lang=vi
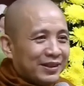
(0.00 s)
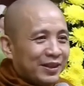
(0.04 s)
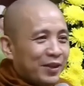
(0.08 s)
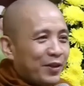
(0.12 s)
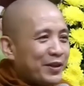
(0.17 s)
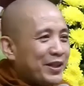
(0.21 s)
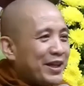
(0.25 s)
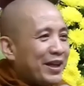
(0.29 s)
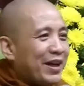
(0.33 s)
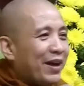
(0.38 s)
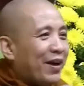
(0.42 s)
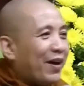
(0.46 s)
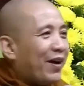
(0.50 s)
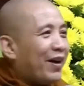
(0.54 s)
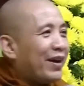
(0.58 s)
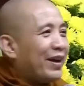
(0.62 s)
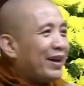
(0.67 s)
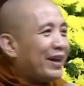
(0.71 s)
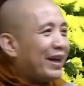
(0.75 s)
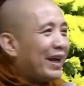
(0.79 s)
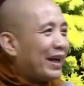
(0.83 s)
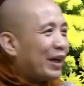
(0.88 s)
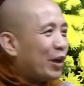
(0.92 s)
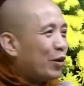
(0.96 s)
đối với họ
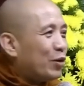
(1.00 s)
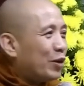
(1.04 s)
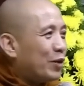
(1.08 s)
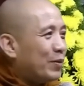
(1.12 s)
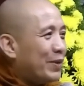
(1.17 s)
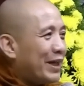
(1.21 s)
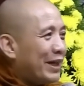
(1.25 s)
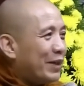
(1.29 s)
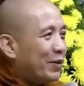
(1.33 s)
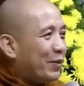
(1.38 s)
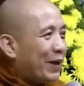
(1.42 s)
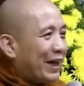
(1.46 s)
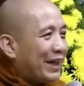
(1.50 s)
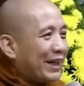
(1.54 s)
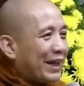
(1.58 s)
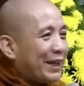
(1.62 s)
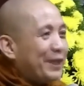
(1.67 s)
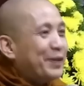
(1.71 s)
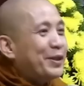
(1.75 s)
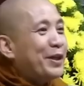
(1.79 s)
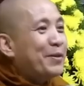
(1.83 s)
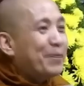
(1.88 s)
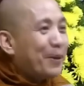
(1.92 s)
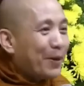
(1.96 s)
là không có bị ngoại cảnh
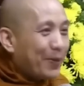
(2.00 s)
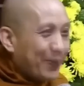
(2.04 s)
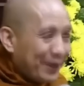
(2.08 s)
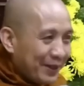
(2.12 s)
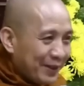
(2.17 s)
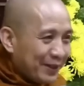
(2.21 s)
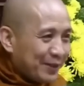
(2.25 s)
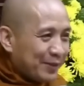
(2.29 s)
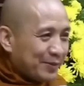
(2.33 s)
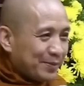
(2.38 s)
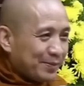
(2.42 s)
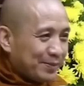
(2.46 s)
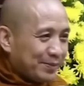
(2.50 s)
chi phối nữa